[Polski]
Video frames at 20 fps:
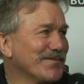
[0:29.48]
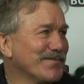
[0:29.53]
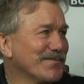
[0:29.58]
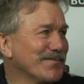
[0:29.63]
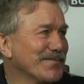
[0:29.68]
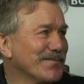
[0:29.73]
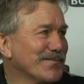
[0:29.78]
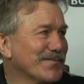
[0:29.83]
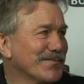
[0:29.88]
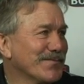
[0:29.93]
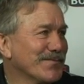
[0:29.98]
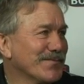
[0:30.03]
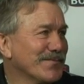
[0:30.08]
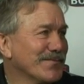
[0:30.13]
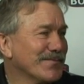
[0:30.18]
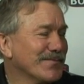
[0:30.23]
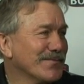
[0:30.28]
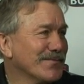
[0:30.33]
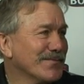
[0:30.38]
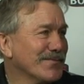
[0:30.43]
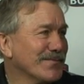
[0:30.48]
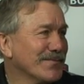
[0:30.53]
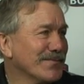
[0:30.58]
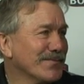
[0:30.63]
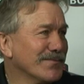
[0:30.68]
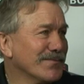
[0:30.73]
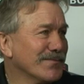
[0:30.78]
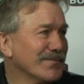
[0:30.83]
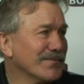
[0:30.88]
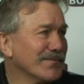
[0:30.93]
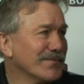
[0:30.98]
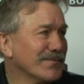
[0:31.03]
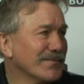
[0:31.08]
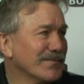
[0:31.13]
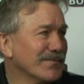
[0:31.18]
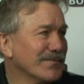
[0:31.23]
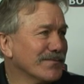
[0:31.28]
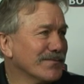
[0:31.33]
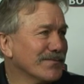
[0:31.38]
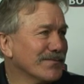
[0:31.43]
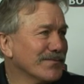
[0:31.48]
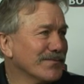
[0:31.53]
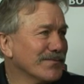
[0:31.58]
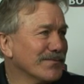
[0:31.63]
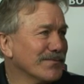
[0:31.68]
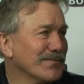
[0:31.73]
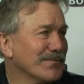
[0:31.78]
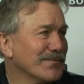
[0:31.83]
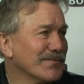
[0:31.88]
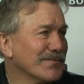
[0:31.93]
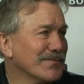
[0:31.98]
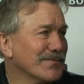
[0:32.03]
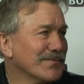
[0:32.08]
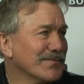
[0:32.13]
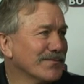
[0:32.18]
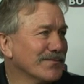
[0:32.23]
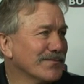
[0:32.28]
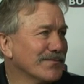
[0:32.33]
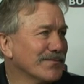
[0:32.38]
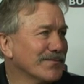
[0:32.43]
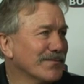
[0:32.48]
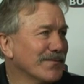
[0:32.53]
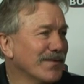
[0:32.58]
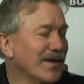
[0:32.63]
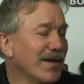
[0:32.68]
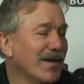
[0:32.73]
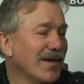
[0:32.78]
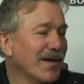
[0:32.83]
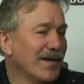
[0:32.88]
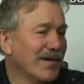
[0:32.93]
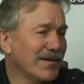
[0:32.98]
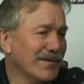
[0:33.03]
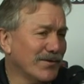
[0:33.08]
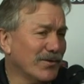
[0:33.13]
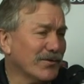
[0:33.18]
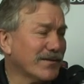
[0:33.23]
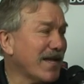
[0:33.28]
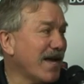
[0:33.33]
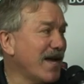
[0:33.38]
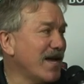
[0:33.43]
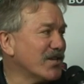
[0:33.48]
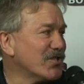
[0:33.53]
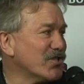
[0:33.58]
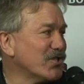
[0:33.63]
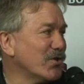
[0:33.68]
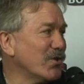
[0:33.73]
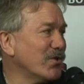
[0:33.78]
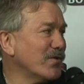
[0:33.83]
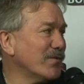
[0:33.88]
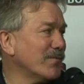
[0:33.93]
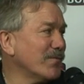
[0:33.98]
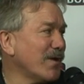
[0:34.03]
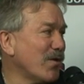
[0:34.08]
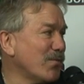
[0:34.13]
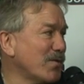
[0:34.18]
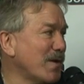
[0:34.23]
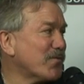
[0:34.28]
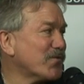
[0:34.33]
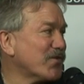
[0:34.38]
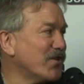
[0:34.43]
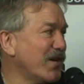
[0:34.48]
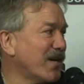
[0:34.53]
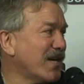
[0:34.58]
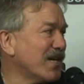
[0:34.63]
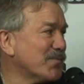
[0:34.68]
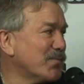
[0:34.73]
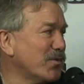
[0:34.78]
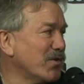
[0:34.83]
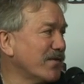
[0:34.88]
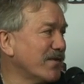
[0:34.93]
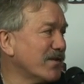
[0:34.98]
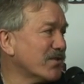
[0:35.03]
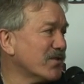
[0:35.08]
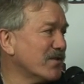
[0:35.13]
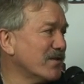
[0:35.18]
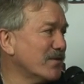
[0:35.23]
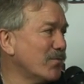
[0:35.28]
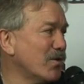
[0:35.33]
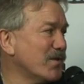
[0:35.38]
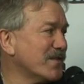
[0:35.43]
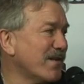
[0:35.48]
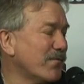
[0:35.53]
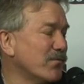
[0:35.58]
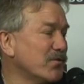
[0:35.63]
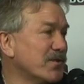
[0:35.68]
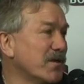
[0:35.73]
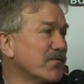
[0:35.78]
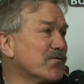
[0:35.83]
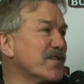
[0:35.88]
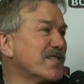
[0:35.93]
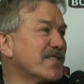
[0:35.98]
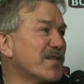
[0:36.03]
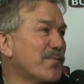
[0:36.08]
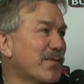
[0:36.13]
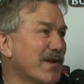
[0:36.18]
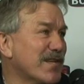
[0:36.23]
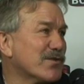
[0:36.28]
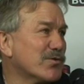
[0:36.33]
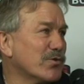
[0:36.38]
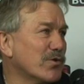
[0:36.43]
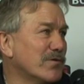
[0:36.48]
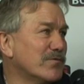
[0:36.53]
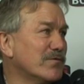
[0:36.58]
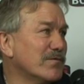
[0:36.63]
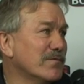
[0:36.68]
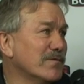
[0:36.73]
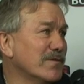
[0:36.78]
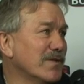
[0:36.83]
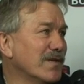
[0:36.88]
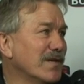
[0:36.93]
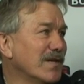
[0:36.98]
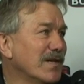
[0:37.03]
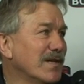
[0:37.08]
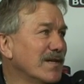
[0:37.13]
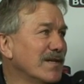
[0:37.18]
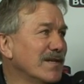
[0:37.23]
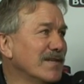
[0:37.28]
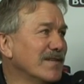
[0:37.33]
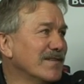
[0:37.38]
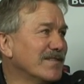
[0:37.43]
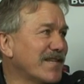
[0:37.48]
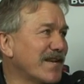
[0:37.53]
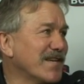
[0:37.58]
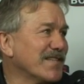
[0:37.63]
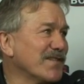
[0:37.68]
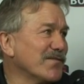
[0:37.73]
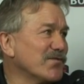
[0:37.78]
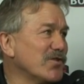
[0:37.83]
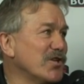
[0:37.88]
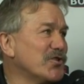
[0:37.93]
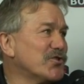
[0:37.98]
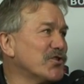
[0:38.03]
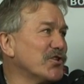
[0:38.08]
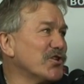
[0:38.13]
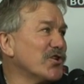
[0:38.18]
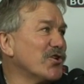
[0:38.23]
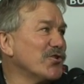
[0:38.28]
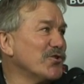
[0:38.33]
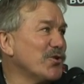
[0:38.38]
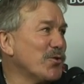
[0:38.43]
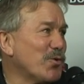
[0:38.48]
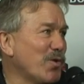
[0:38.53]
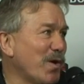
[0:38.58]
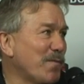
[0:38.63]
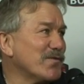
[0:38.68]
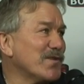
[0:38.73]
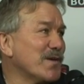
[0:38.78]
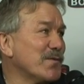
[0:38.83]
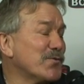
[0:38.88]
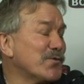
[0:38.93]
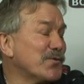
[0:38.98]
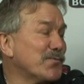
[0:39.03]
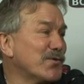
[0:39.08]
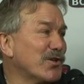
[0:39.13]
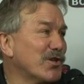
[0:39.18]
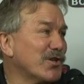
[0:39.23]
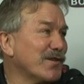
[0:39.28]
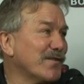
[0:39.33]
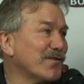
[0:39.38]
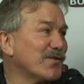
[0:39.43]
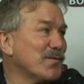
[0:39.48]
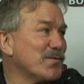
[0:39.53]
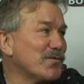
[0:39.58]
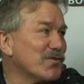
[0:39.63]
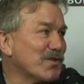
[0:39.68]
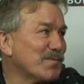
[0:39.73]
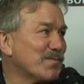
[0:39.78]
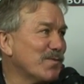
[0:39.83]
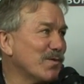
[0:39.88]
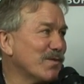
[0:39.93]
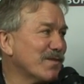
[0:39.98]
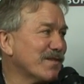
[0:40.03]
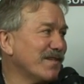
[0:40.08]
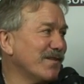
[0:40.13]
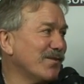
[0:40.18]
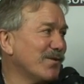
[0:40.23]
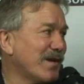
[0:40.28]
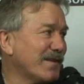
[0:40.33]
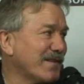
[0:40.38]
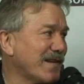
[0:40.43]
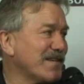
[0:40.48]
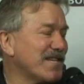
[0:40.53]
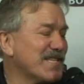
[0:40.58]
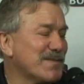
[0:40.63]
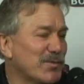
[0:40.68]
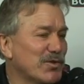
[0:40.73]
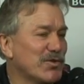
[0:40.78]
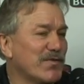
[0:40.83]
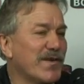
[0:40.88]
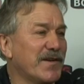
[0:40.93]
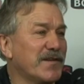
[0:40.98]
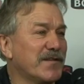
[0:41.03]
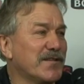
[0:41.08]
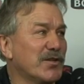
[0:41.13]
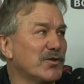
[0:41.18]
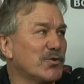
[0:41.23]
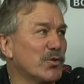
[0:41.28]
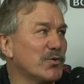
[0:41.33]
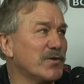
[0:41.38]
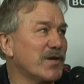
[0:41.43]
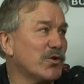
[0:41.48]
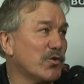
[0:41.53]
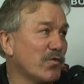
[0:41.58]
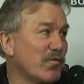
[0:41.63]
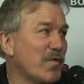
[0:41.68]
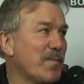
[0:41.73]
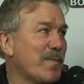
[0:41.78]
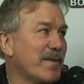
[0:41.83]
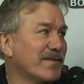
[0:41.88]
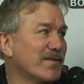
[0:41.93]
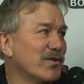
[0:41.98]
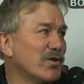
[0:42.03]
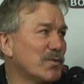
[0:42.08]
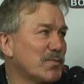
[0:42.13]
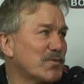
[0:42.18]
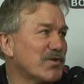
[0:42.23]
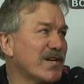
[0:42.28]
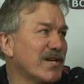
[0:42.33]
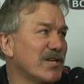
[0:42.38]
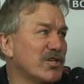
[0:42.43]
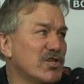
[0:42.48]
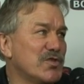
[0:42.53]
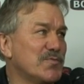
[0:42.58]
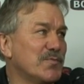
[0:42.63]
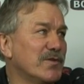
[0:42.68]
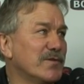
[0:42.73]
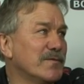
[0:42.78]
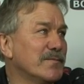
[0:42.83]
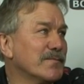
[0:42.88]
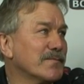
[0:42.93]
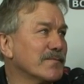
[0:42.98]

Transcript: To z, y, powrót do korzeni, a jednocześnie publiczność. No też, no miał mnie przyjechać, ponieważ e, moi zawodnicy wszyscy pracują. Teraz to wzięli trzy tygodnie urlopu, żeby się przygotować do Mistrzostw Polski, no a tak niespodziewanie ten turniej tu wypadł, no i przyjechaliśmy.